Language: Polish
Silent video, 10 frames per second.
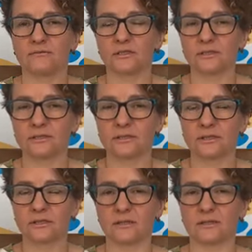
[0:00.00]

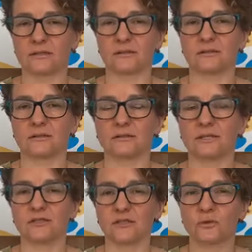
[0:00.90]
wszystkich e,
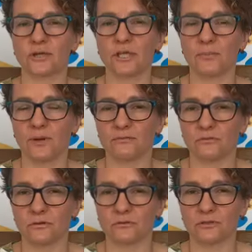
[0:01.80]
dręczyła
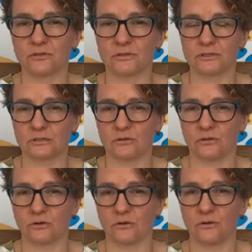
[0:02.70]
niepewność co
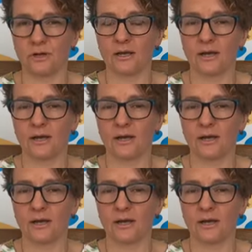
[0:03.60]
do